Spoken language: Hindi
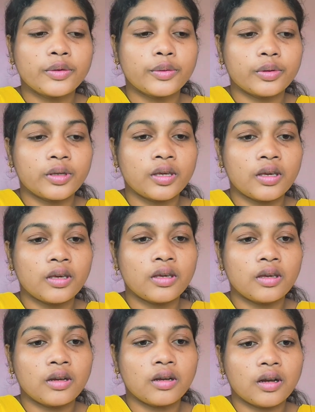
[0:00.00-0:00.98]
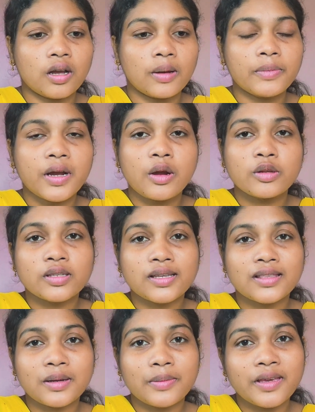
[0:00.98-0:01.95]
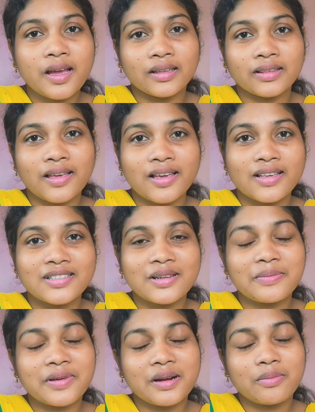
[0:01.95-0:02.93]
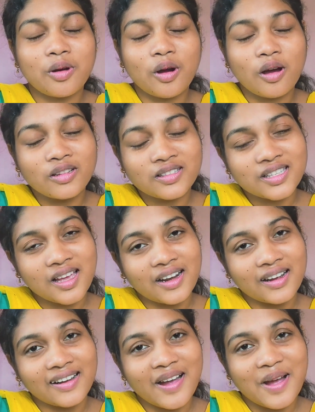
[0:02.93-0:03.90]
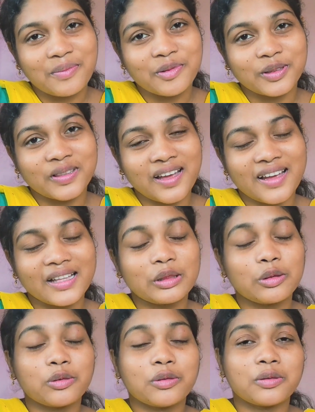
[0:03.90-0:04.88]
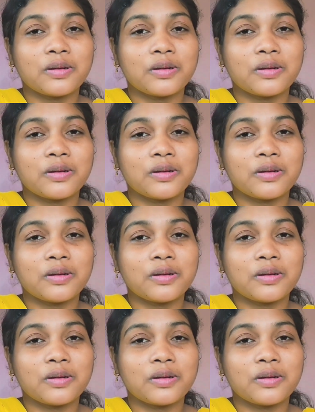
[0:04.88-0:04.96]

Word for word: क्योंकि हम गांव से तभी आते हैं जब मेरा बहुत सारा काम होता है तो